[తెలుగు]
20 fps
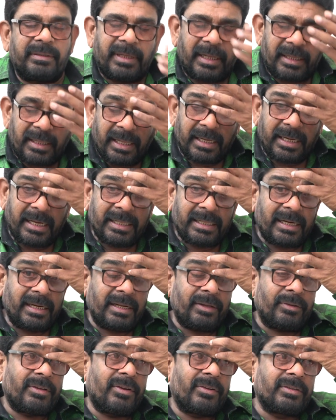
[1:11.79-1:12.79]
సరదాగా ఏదన్నా
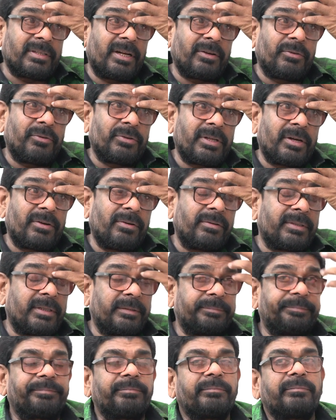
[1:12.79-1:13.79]
సంవత్సరానికి ఒకసారి ఉండొచ్చు
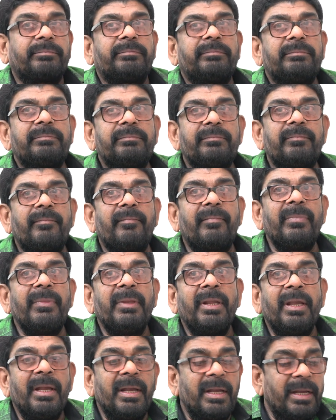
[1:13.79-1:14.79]

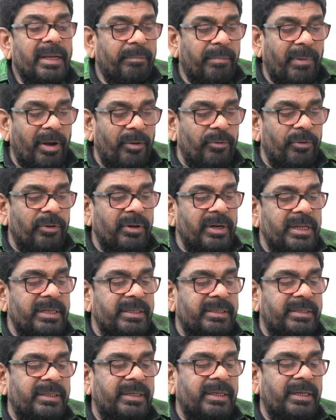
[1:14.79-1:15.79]
మా ఊరు
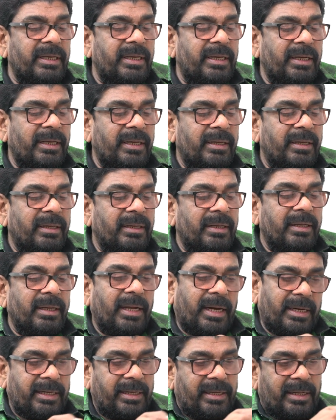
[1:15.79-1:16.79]
నుంచి
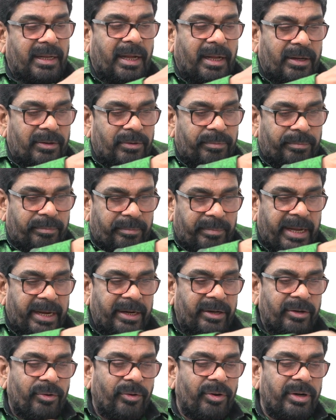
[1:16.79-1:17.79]
అంటే ఆ
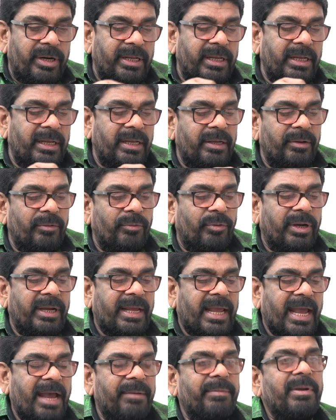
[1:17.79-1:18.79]
మెయిన్ రోడ్డుకి ఒక
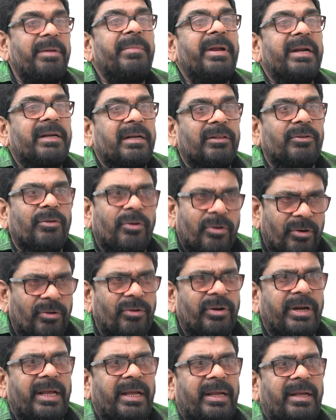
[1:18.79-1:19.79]
యాభై మీటర్ల
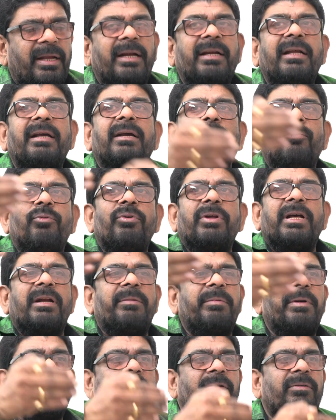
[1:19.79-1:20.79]
దూరంలోనే అంటే ఊరు
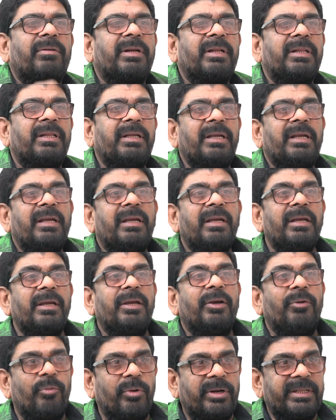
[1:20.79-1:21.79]
కనబడుతూ ఉంటుంది
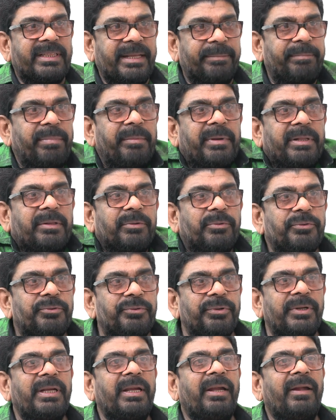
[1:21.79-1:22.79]
ఒక దెబ్బ మీద
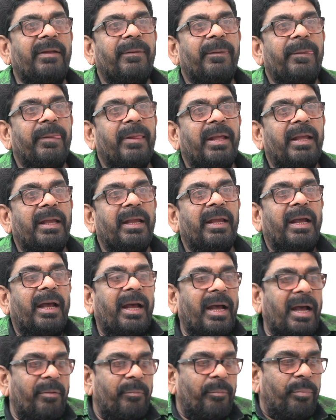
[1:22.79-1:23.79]
కూర్చుని
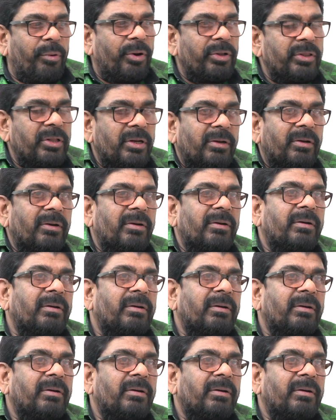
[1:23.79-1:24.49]
ఆ బోధిలో